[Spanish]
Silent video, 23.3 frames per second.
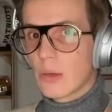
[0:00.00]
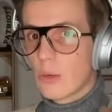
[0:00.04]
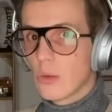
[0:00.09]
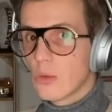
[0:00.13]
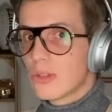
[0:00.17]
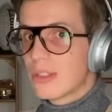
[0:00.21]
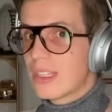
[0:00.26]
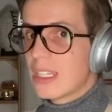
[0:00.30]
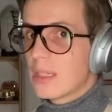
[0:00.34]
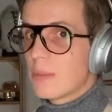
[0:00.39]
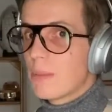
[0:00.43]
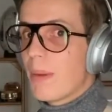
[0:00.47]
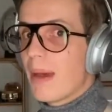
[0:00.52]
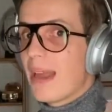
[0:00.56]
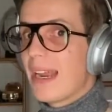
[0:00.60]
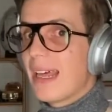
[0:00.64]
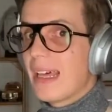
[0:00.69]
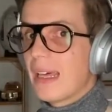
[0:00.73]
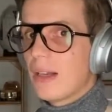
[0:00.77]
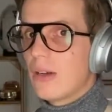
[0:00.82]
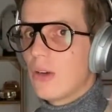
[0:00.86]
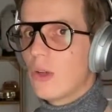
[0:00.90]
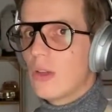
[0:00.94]
ajustes
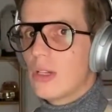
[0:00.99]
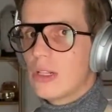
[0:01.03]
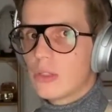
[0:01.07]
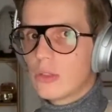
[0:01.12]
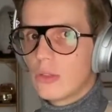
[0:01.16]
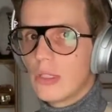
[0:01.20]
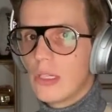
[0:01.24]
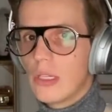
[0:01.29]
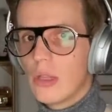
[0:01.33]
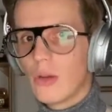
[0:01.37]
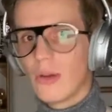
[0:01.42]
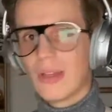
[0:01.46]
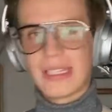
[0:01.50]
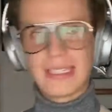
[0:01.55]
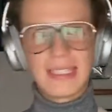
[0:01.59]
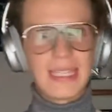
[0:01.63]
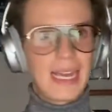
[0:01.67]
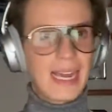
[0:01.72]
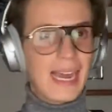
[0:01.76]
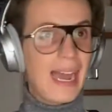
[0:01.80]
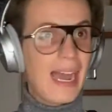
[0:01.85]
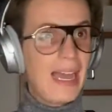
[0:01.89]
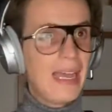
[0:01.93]
para lo del sonido.
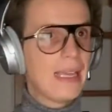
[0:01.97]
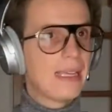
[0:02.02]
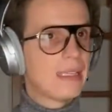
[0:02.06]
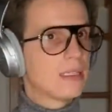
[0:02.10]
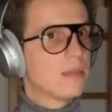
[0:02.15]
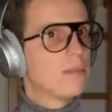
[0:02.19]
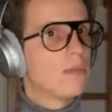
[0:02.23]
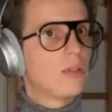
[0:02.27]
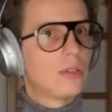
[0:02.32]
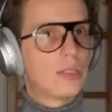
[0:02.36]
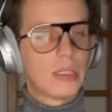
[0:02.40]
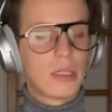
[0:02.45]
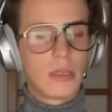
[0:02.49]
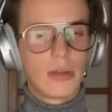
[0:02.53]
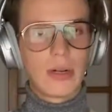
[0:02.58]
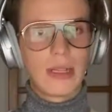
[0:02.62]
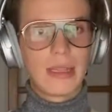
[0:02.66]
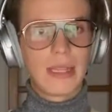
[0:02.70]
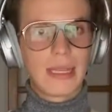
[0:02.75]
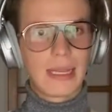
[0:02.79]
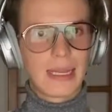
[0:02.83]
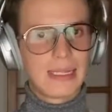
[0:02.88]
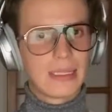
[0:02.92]
Está high, que es como lo tengo
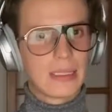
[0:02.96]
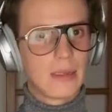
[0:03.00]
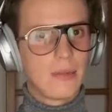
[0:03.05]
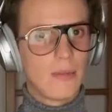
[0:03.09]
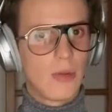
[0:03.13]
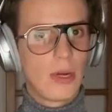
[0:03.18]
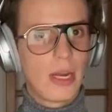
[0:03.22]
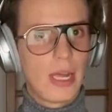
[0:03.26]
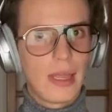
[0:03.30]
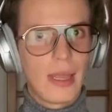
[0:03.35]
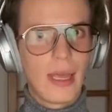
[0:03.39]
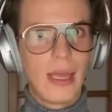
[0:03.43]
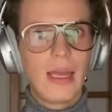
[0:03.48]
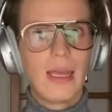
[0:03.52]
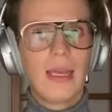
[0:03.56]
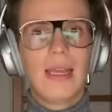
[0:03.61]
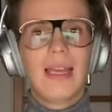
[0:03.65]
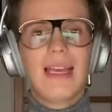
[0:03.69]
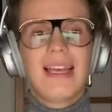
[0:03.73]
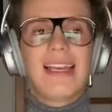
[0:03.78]
ahorita, que es como nada.